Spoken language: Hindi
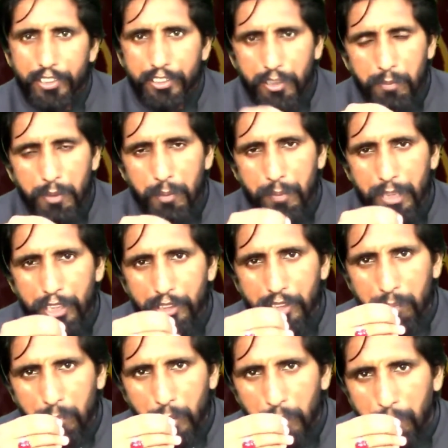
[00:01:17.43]
जब ये मैंने
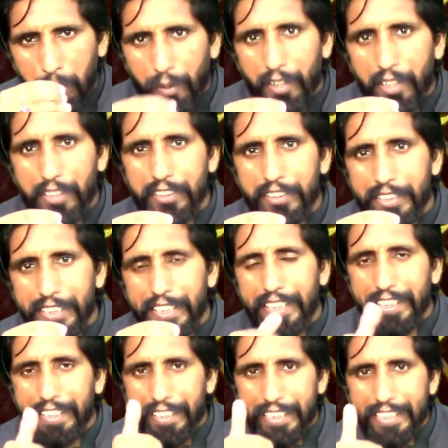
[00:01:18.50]
चैप्टर पढ़ा ये
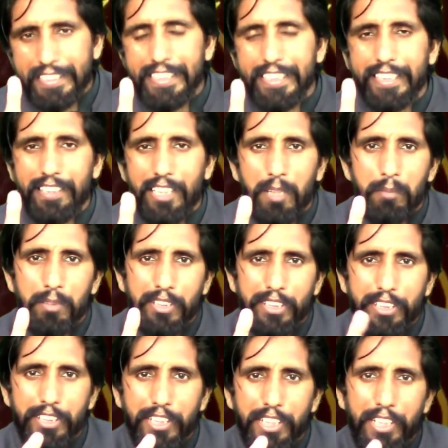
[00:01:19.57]
अंग्रेज़ ने किताब
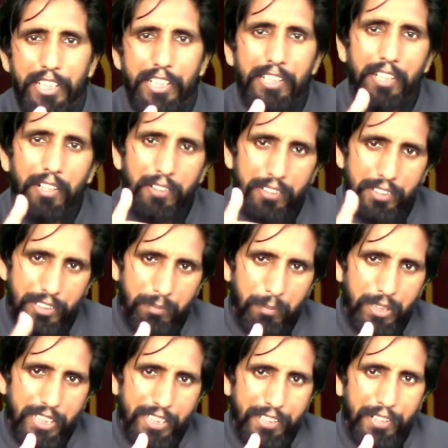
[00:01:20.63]
लिखी है और इस
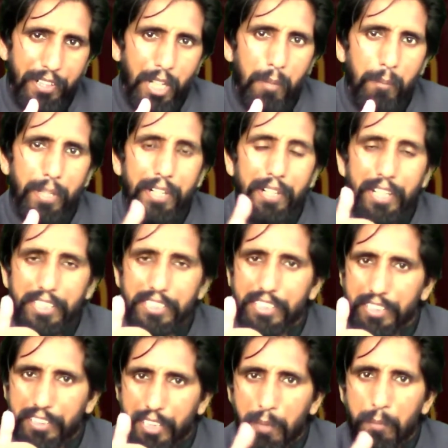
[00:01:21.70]
बंदे का नाम है
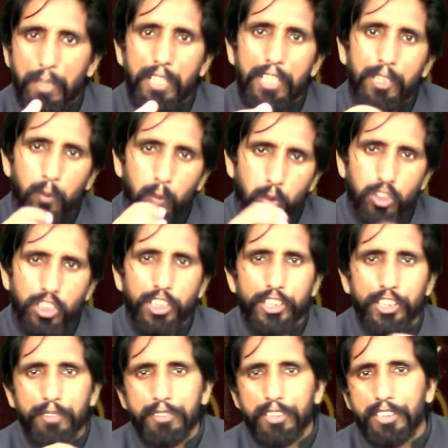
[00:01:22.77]
नाइजल कैमरलैंड उसकी
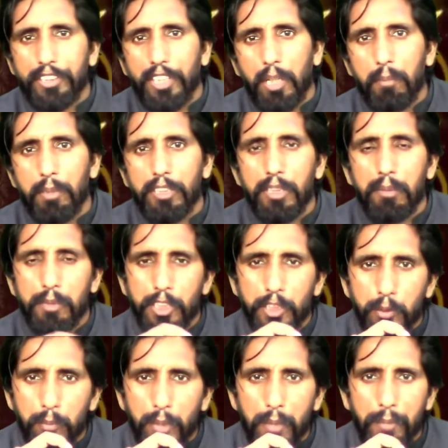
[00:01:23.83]
लिखी हुई किताब है जब ये
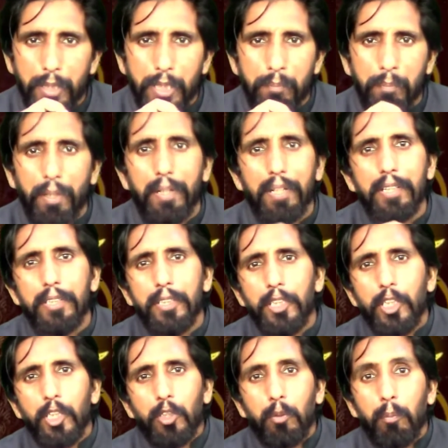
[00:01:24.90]
जुमला मैंने पढ़ा
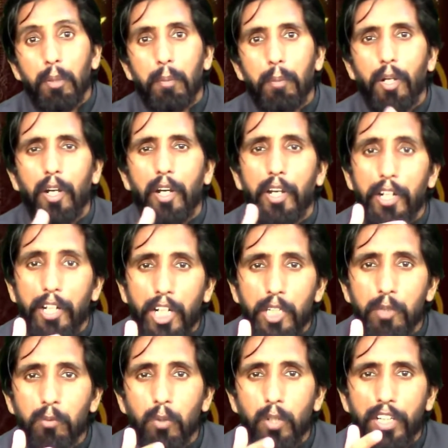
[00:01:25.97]
तो मैं बड़ा
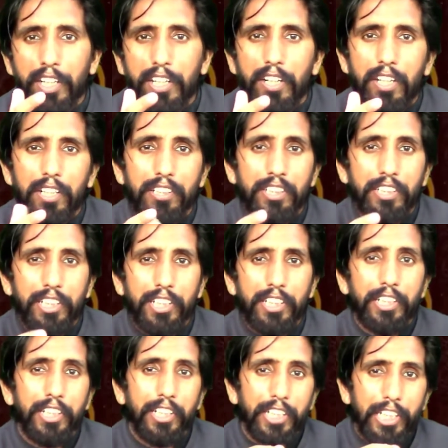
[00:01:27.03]
हैरान हुआ कि यार देखें
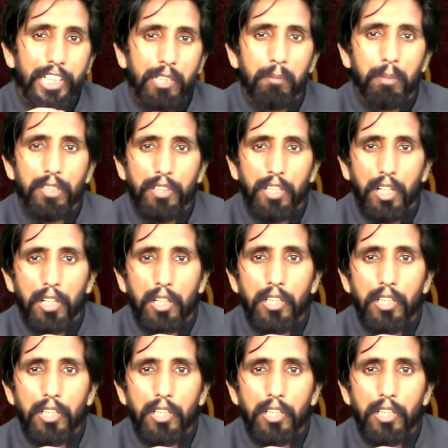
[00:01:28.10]
एक बंदा